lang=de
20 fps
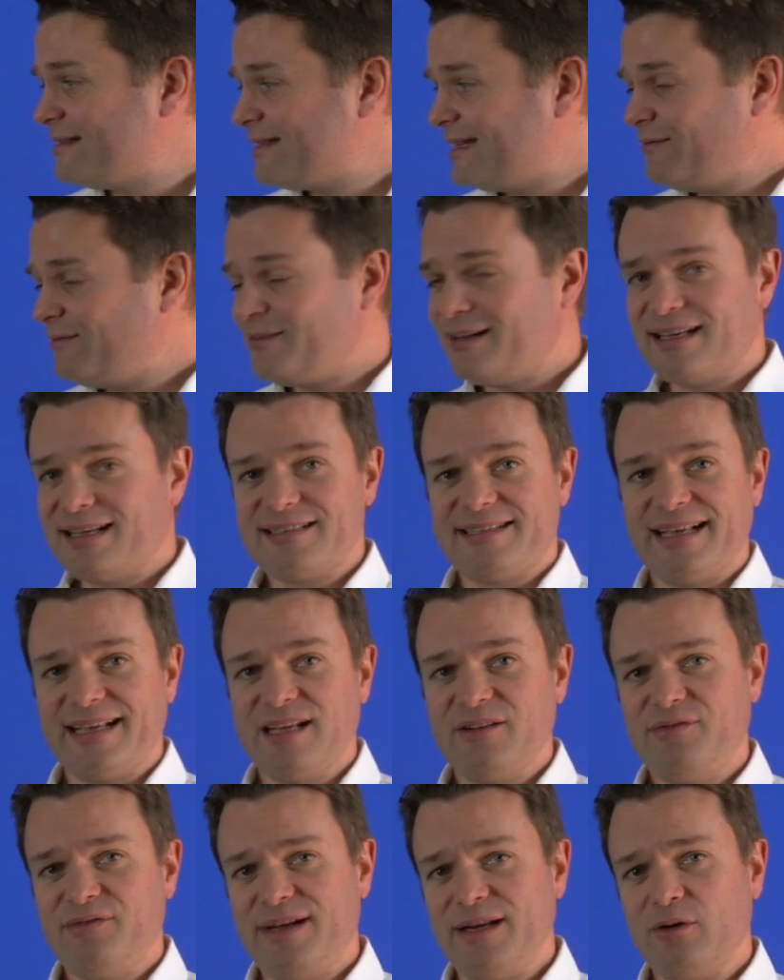sehen wir, dass der
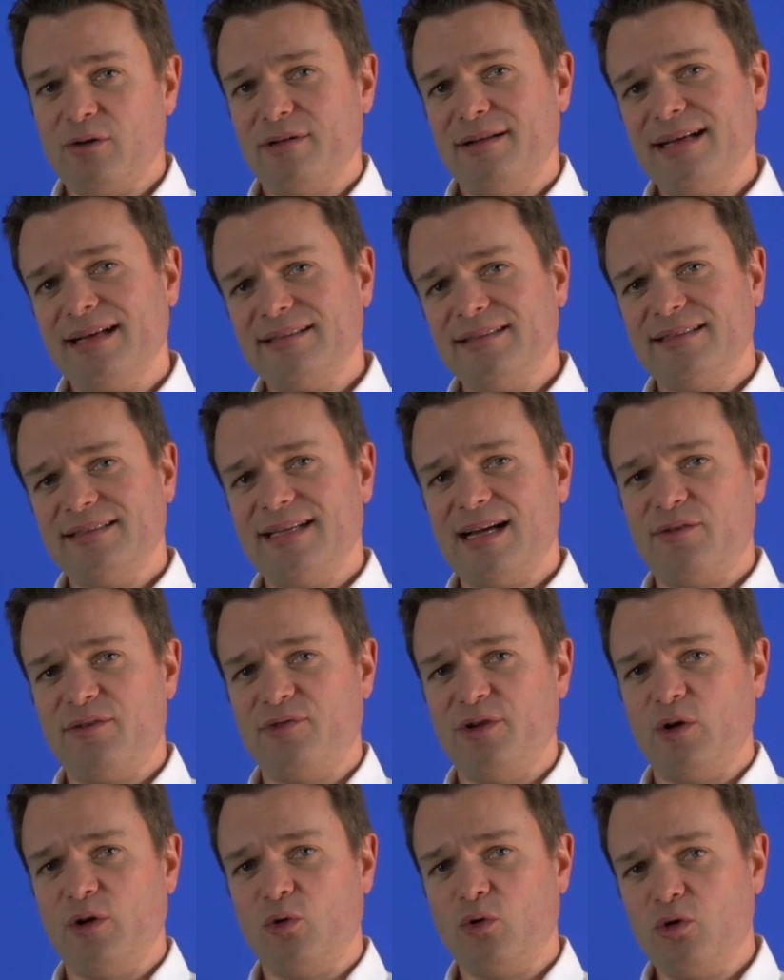Gewinn, und das ist ja
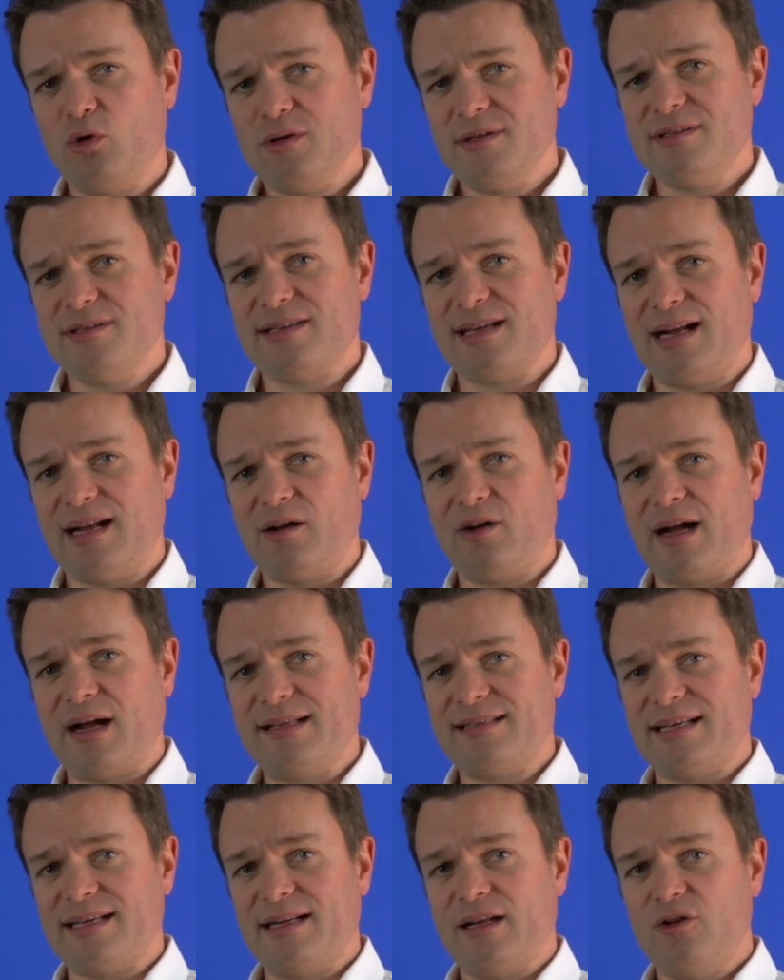für uns auch
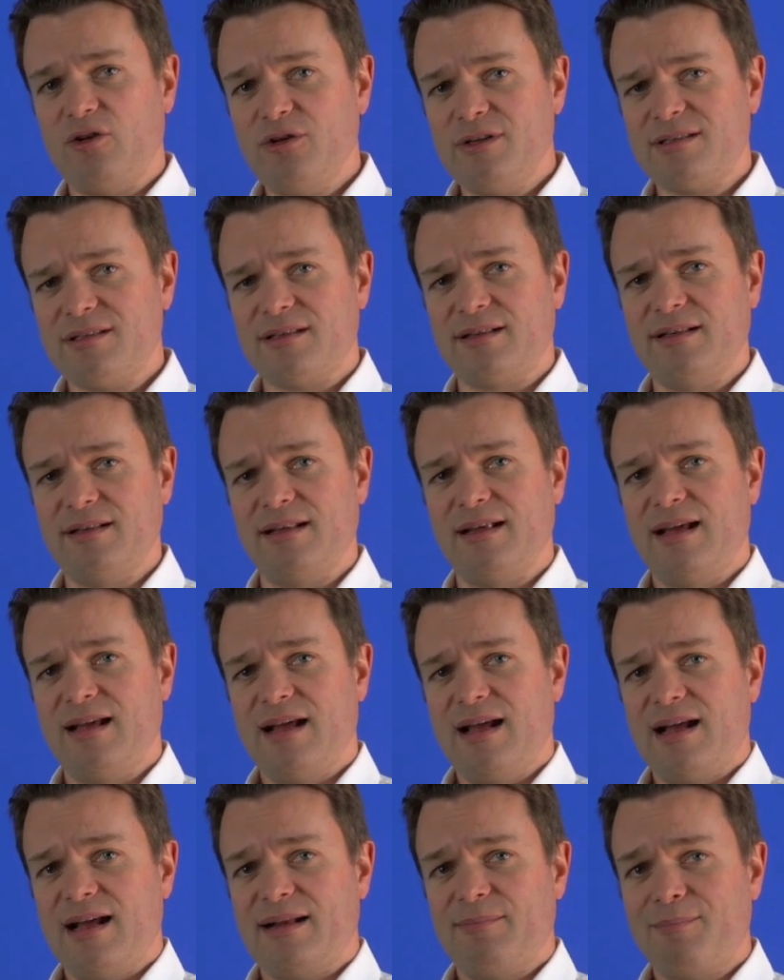als Analysten
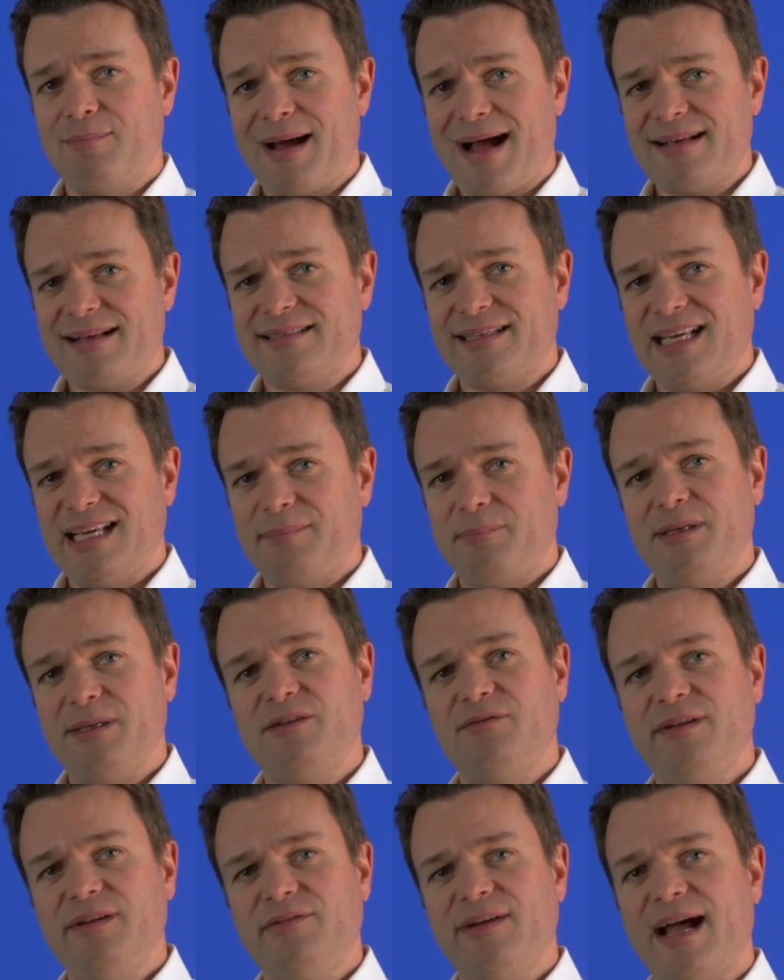
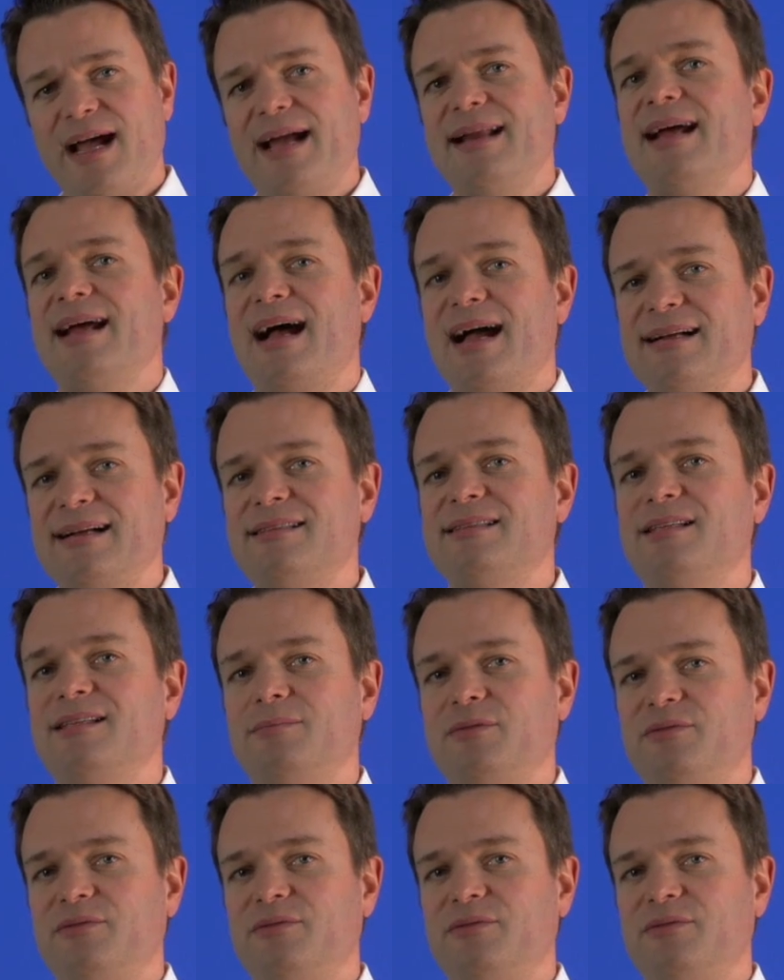maßgeblich, wie wir eine Aktie